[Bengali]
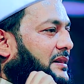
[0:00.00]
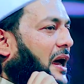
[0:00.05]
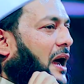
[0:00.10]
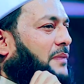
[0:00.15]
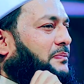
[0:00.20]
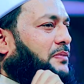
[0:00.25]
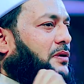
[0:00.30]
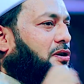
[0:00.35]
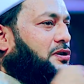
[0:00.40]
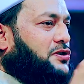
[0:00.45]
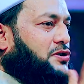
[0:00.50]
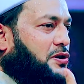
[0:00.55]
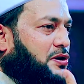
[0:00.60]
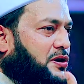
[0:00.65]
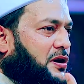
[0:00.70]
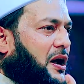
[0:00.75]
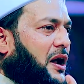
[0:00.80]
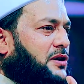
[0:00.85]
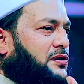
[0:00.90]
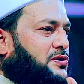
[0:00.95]
তারপর
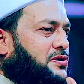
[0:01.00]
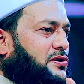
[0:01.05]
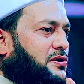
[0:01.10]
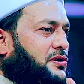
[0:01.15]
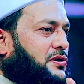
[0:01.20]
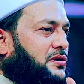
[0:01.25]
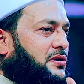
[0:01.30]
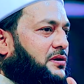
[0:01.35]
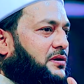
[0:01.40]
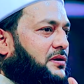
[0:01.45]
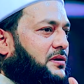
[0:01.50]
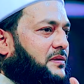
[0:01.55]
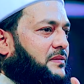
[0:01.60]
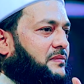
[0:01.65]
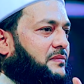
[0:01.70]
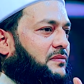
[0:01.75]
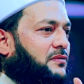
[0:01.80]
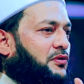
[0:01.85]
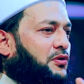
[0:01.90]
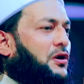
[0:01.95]
ছোটোখাটো
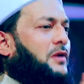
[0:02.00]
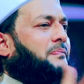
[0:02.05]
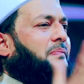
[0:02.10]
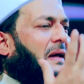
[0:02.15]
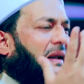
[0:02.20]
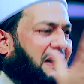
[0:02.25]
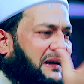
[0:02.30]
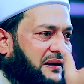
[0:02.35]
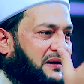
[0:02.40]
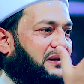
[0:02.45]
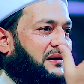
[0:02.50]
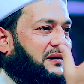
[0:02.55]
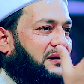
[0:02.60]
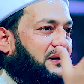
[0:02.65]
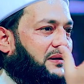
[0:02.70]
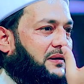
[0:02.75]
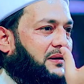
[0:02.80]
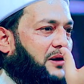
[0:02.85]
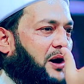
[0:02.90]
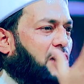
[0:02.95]
উইপান
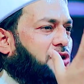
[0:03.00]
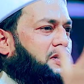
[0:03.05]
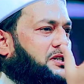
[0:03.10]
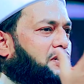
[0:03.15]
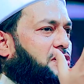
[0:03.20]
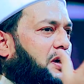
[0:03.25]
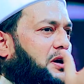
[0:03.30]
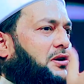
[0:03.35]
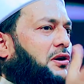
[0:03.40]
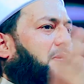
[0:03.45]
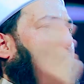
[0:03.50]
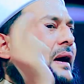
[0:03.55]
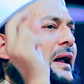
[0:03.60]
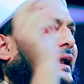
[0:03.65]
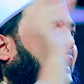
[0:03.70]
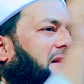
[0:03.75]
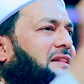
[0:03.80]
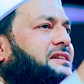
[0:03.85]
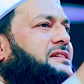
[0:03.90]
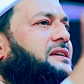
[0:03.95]
অস্ত্র এগুলো
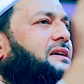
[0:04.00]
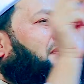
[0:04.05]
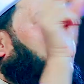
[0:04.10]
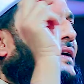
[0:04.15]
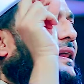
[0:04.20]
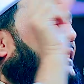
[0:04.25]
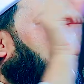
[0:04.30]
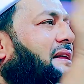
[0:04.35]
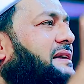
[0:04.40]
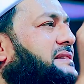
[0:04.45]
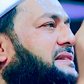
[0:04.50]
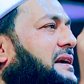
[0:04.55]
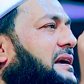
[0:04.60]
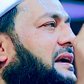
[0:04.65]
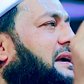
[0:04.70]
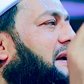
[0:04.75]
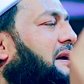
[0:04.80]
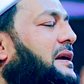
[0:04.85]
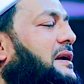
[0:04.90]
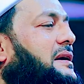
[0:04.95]
বাংলাদেশে ফেলতেছে
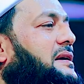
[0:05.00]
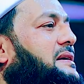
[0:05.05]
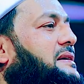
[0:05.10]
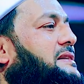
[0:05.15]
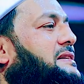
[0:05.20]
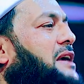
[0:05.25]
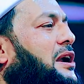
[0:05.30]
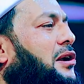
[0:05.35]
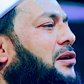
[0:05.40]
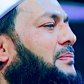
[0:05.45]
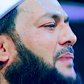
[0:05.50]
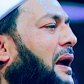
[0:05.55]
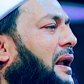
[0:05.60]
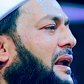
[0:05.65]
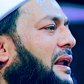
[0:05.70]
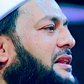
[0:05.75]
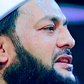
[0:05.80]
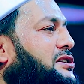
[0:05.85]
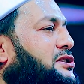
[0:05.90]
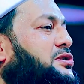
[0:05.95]
যেন
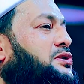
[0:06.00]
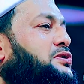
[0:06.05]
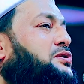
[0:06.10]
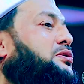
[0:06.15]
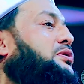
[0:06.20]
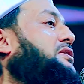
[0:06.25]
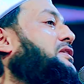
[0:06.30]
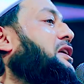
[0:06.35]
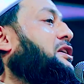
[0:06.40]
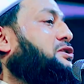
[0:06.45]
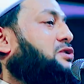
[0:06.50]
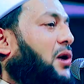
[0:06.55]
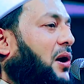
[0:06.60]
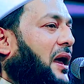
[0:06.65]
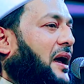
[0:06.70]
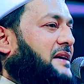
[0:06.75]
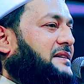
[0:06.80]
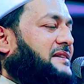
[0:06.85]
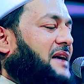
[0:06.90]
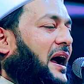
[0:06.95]
বাংলাদেশে যুদ্ধে
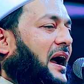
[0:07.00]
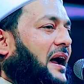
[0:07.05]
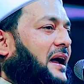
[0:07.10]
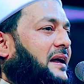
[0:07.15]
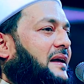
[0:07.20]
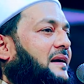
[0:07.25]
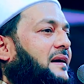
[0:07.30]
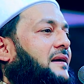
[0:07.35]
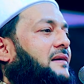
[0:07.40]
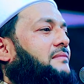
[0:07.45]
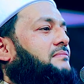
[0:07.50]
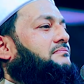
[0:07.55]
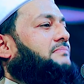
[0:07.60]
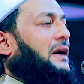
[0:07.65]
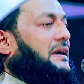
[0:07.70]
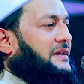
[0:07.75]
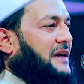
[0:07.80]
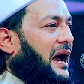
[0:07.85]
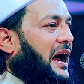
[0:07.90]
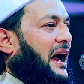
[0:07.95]
জড়ায় যায়
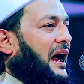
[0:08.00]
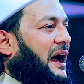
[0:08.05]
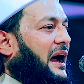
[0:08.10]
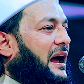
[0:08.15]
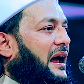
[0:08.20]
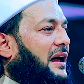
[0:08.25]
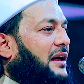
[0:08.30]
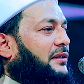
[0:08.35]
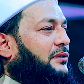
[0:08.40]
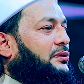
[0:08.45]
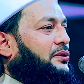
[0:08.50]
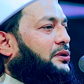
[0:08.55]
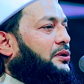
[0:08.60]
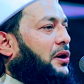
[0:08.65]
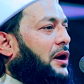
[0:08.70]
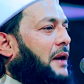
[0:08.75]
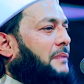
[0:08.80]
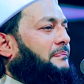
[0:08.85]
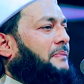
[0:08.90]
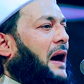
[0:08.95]
বেটা
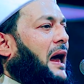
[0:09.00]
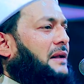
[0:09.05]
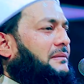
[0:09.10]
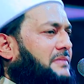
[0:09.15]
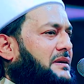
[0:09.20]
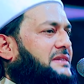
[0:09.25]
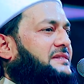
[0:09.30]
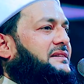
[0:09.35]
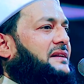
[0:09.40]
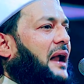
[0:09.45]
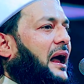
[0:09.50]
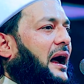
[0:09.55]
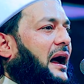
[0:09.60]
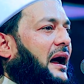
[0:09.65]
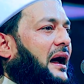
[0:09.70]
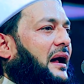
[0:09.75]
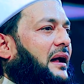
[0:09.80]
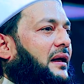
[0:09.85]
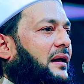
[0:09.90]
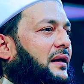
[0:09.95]
তোরা বার্মিজরা
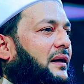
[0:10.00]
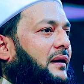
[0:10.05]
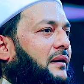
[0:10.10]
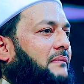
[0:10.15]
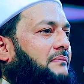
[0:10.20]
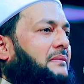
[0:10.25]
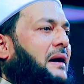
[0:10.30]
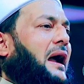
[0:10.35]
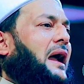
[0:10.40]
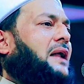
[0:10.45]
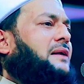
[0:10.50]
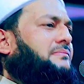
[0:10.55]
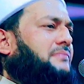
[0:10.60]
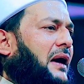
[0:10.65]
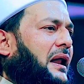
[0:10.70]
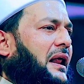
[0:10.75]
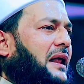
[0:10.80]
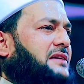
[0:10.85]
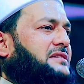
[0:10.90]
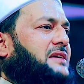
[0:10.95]

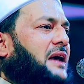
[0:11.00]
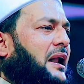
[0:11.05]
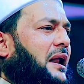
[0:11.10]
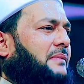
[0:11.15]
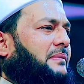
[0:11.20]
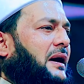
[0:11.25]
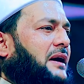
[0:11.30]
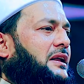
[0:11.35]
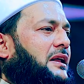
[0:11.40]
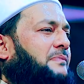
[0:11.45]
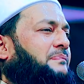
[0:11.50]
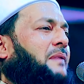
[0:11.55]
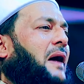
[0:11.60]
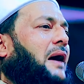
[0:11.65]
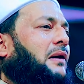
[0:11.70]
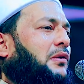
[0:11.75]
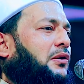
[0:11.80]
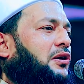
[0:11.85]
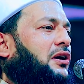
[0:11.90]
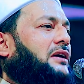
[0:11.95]
মায়ানমারের সেনাবাহিনী
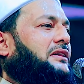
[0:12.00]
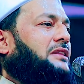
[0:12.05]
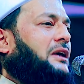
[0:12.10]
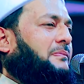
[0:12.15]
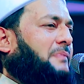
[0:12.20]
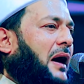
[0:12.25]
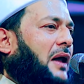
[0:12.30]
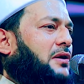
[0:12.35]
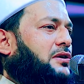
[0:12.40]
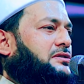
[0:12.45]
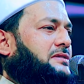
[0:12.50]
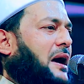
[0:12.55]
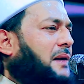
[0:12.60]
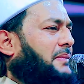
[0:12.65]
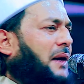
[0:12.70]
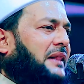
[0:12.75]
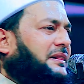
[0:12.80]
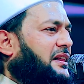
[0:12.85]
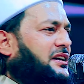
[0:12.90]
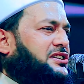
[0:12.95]
পাগল হইতে পারো
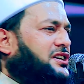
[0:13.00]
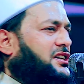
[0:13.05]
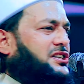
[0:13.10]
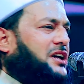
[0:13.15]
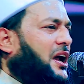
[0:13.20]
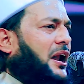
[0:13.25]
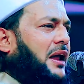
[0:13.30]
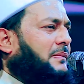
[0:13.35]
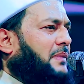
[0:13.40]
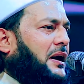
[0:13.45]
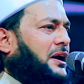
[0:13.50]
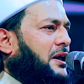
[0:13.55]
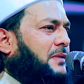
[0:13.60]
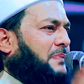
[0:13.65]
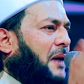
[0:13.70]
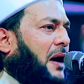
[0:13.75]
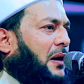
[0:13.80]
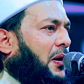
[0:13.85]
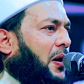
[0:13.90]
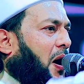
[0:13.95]
আমার দেশের সেনাবাহিনী
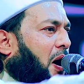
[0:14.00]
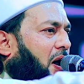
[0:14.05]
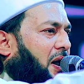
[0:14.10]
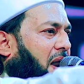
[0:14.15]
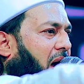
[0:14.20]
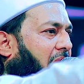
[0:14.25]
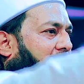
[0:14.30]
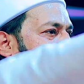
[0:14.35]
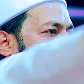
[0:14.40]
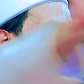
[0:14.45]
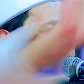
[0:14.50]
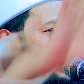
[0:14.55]
পাগল হয় না